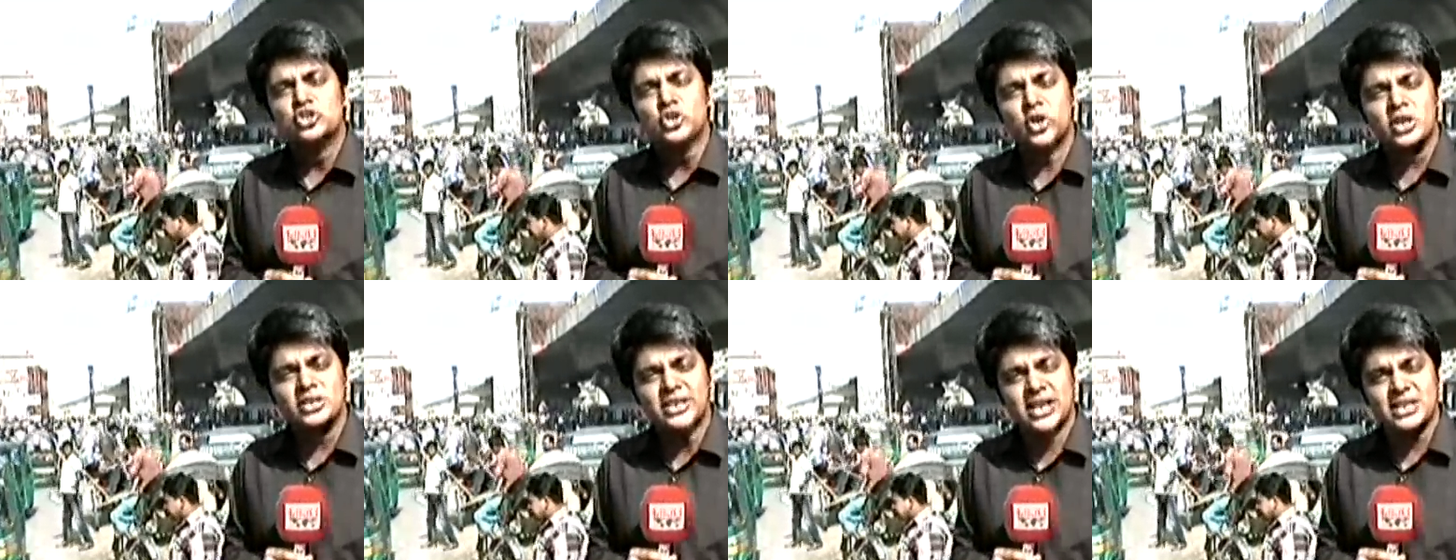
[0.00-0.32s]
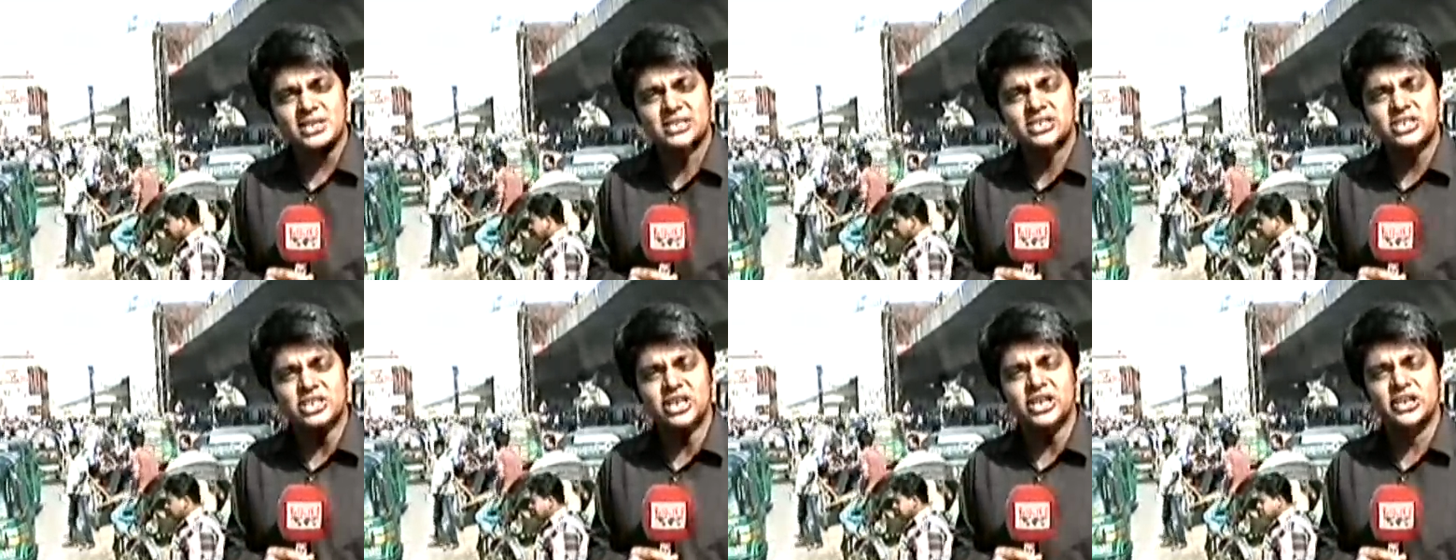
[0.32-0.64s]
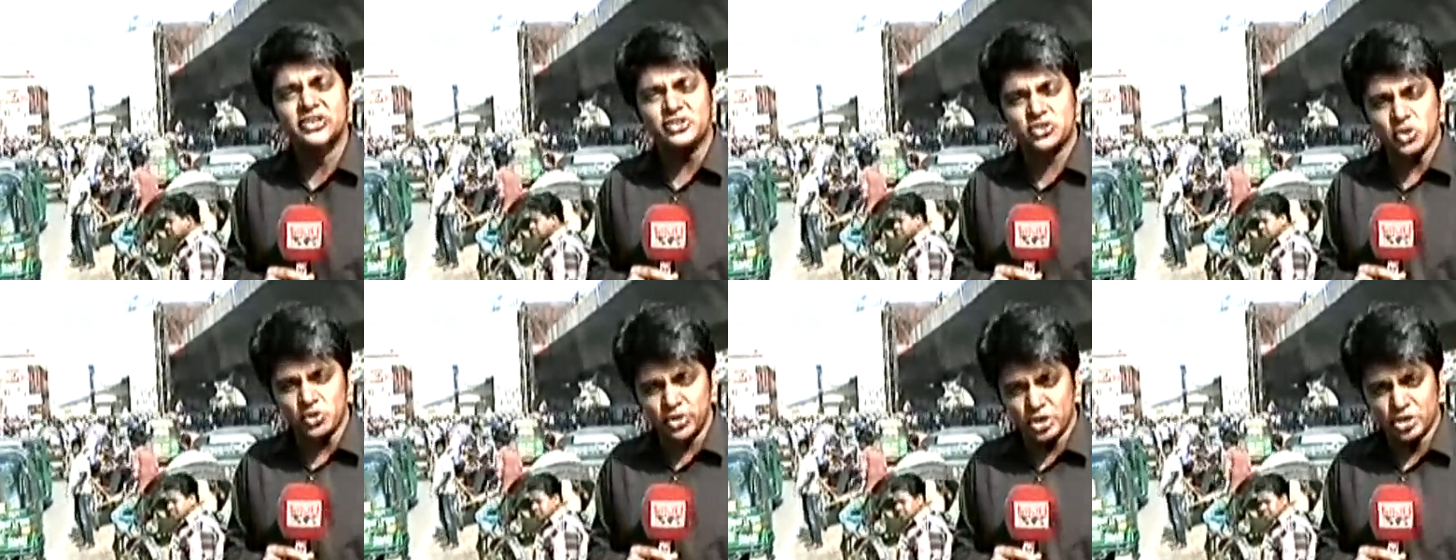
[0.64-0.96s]
চলে যাচ্ছি
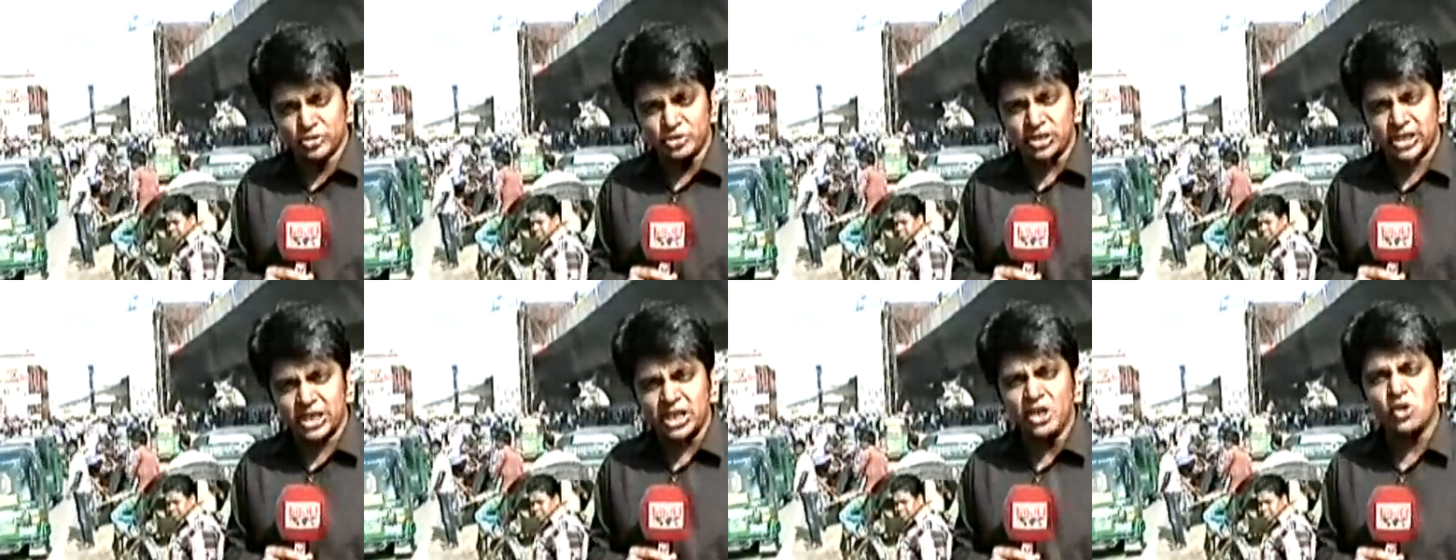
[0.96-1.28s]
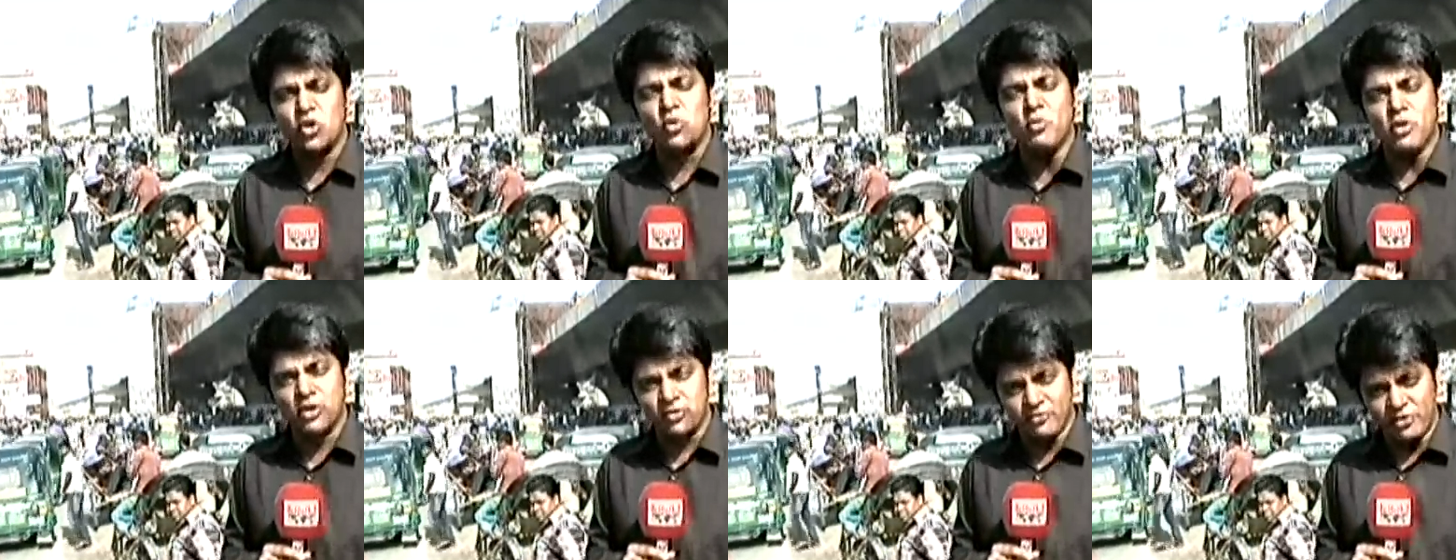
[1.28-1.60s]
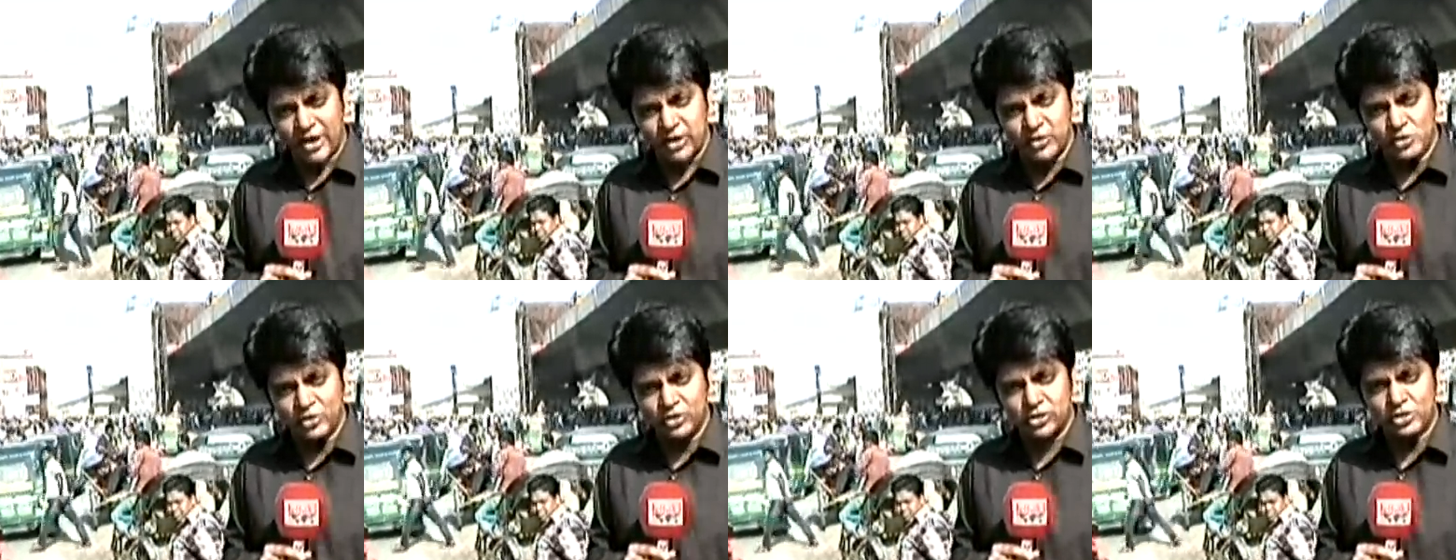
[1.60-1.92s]
স্টুডিওতে ওমর
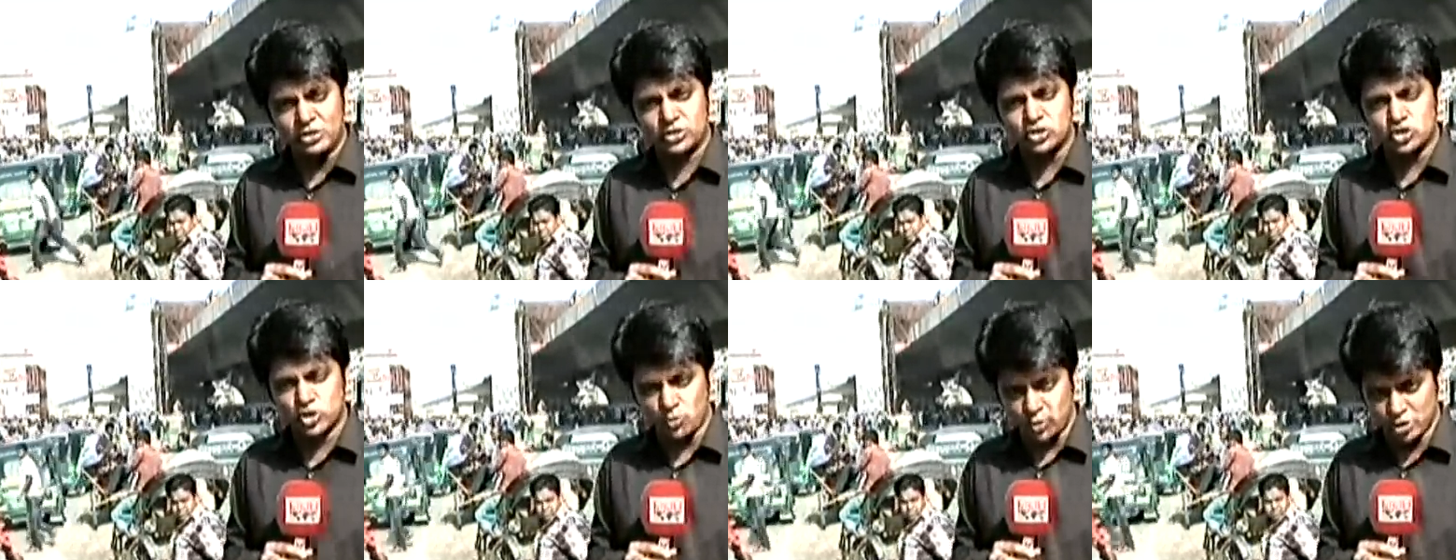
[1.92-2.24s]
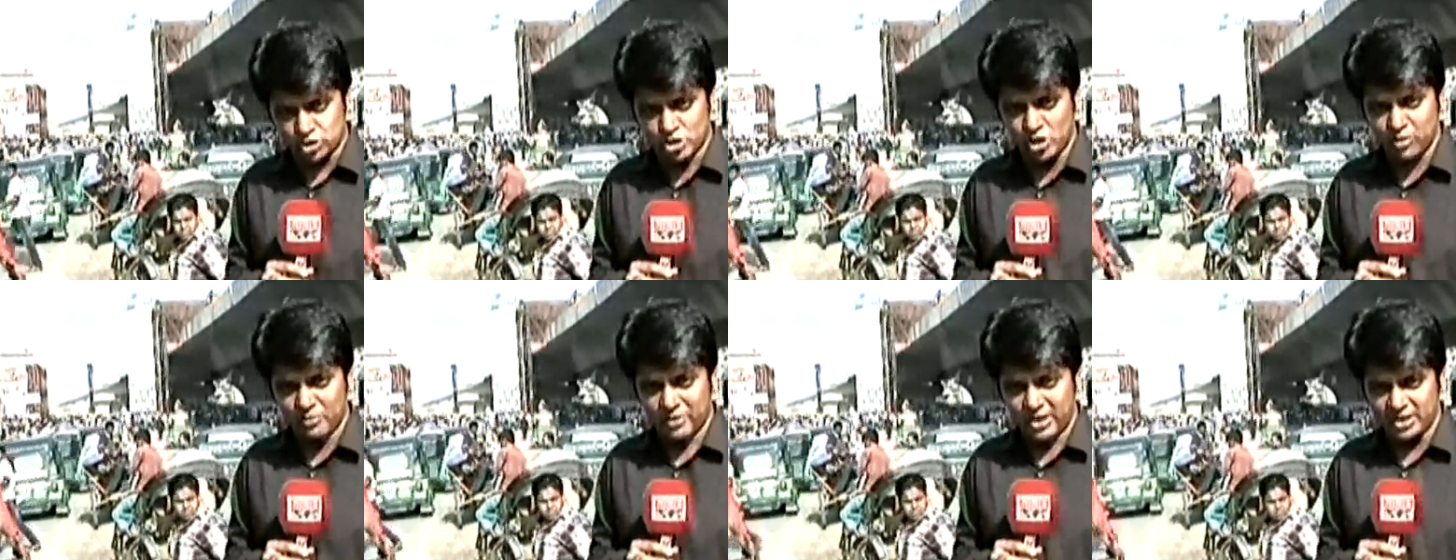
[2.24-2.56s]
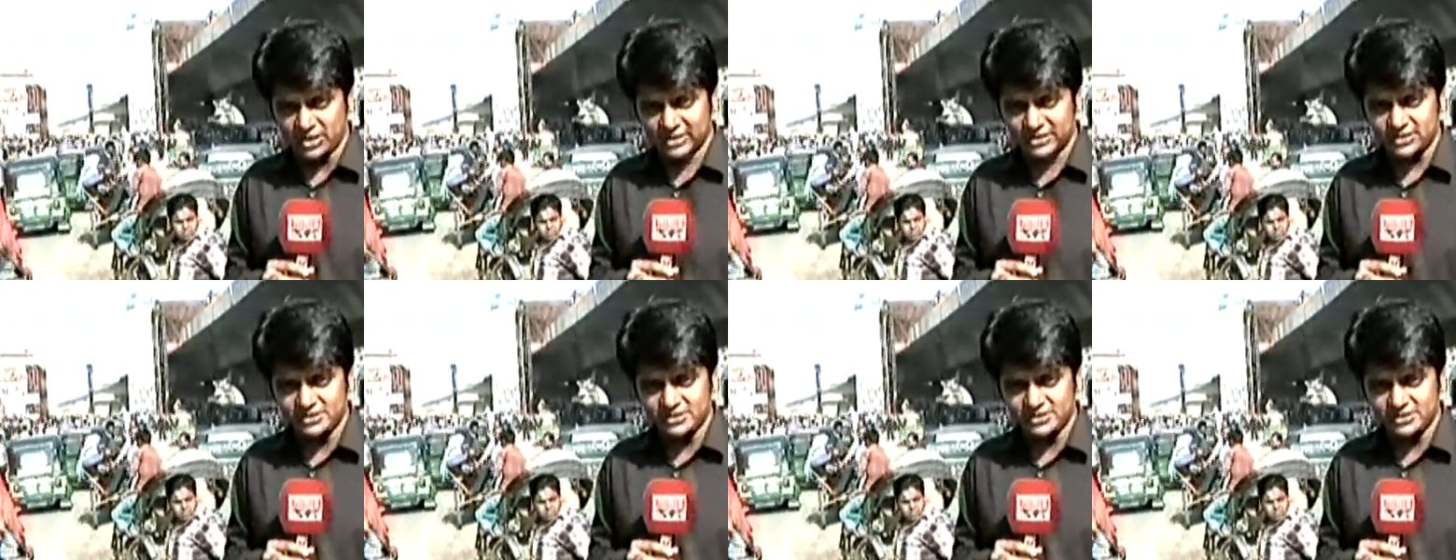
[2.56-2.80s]
ফারুক সময় সংবাদ